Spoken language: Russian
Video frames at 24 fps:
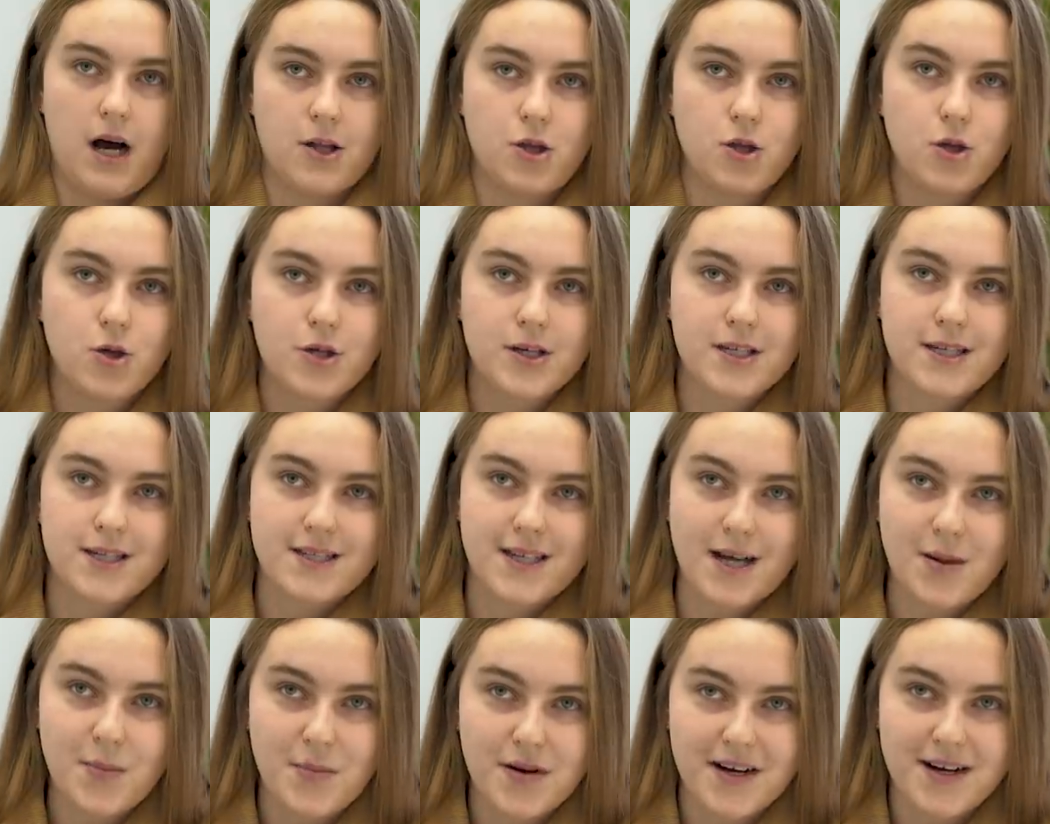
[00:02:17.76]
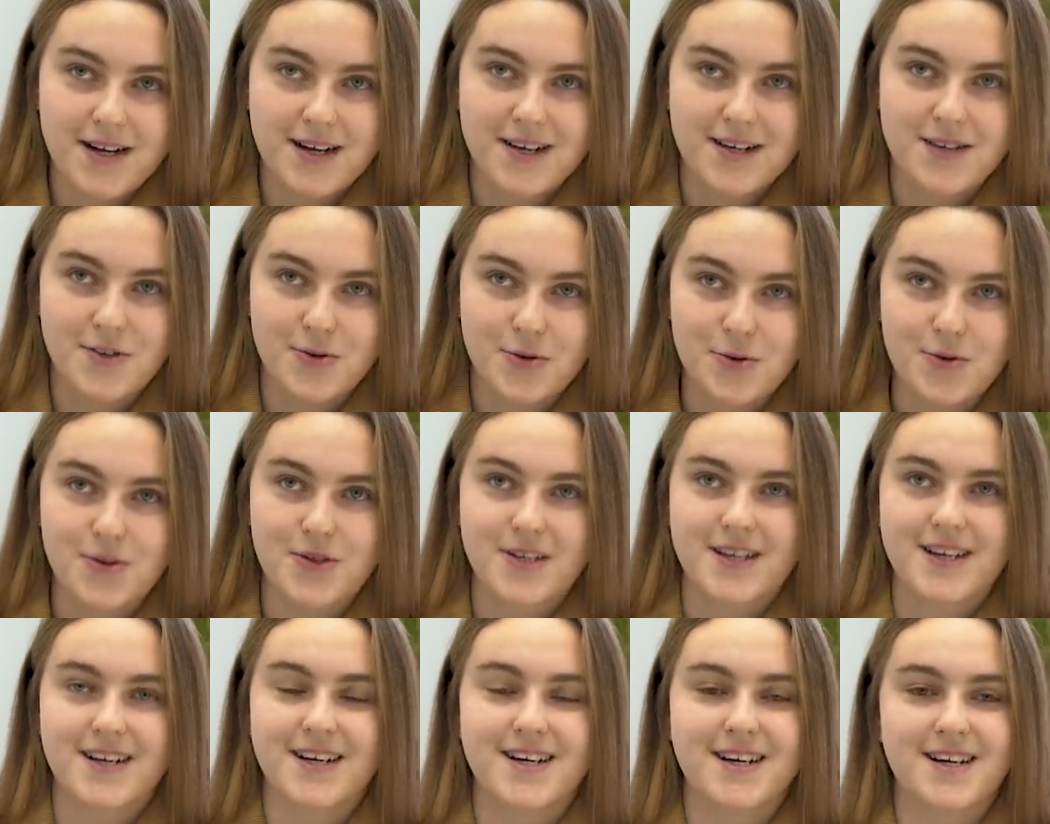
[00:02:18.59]
Одно из самых э,
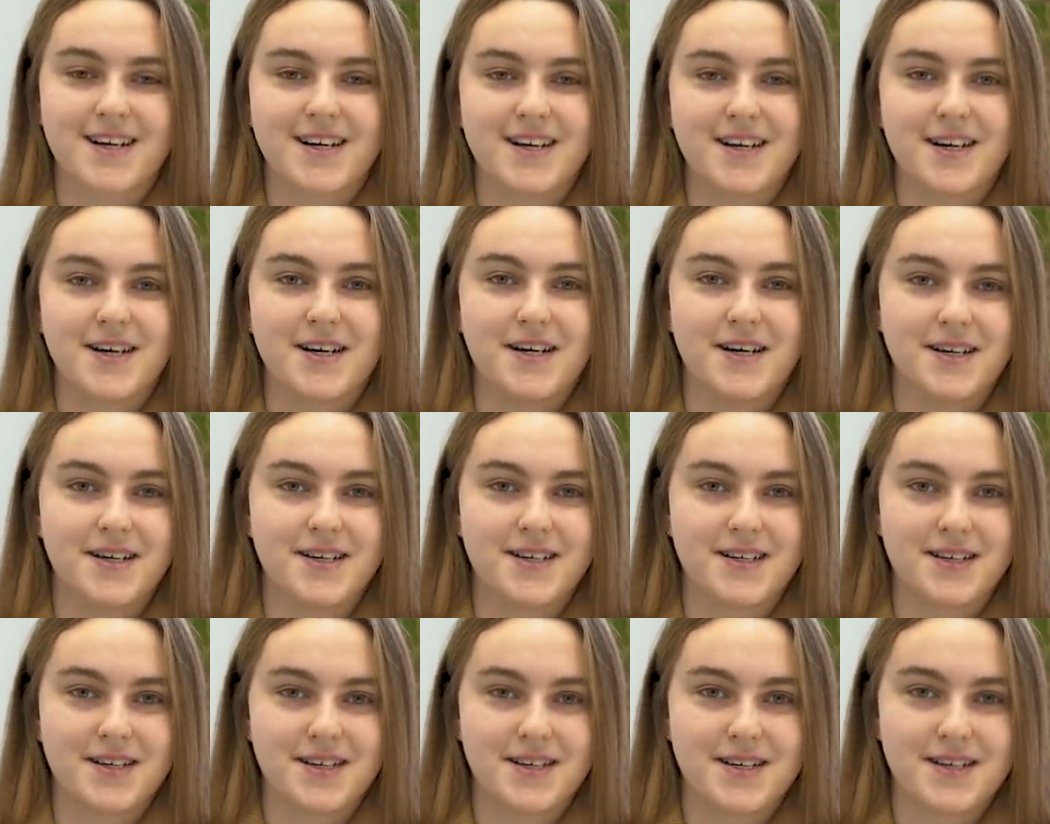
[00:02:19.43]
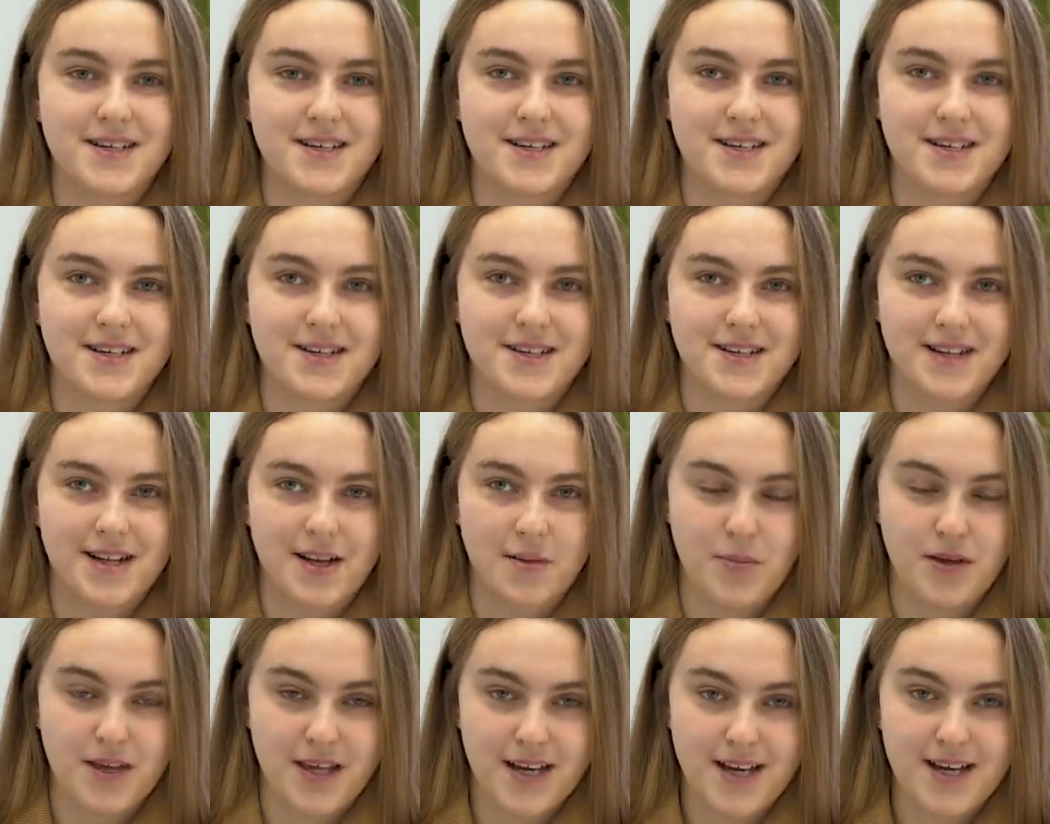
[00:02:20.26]
трудных э,
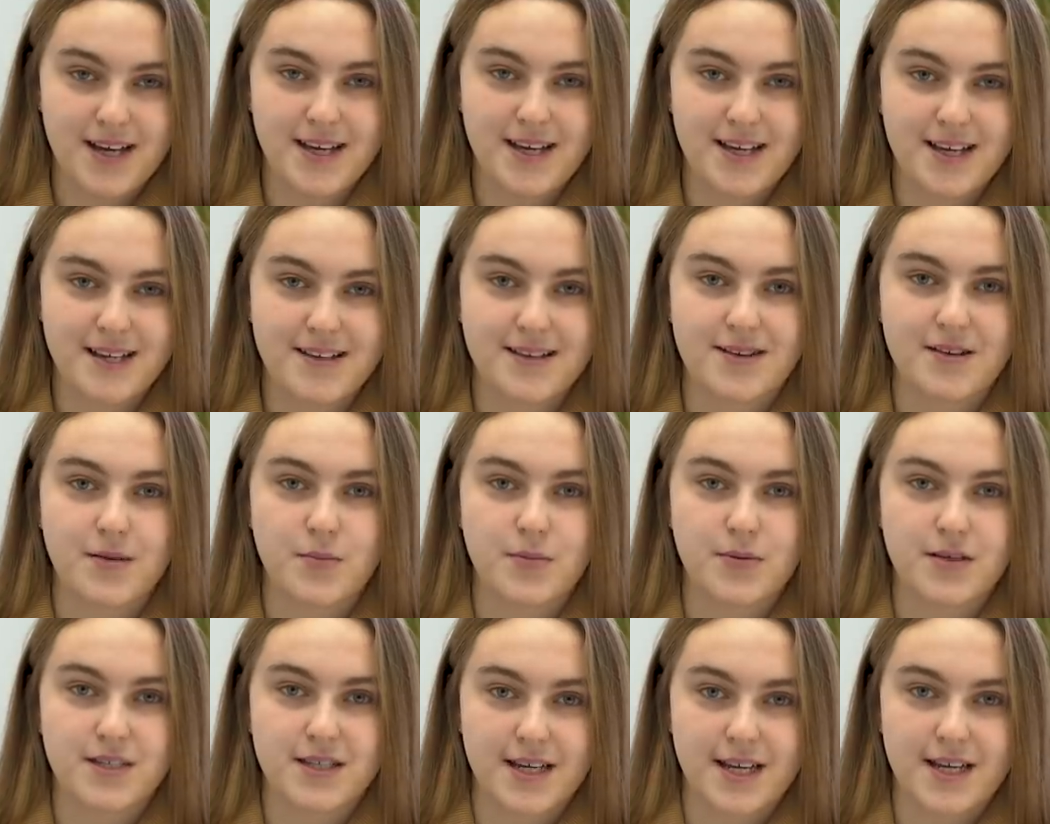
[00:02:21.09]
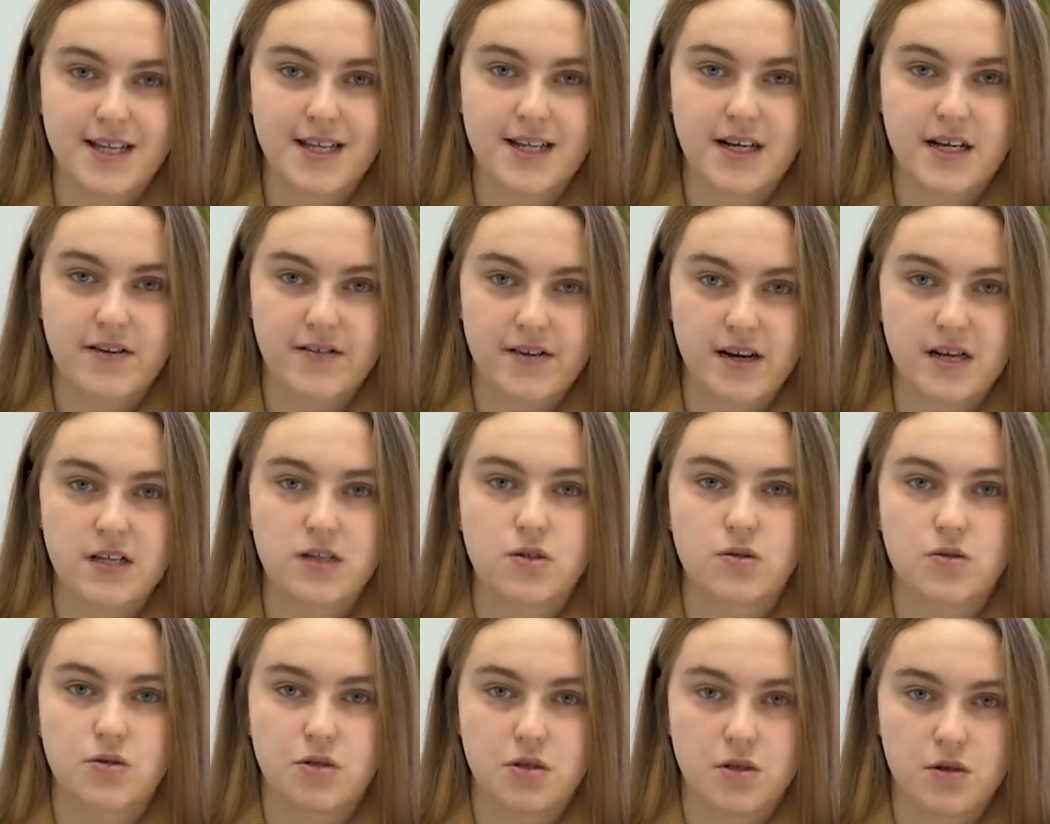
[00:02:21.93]
для меня это постоянно говорить
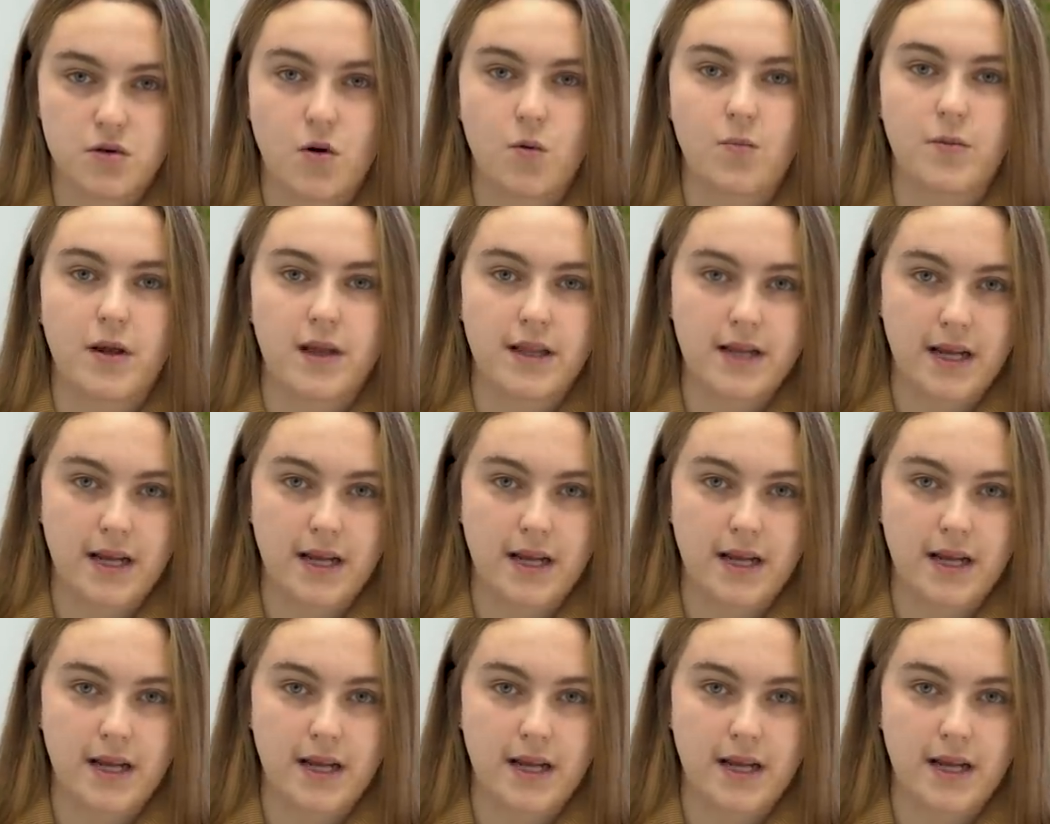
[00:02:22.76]
с учеником на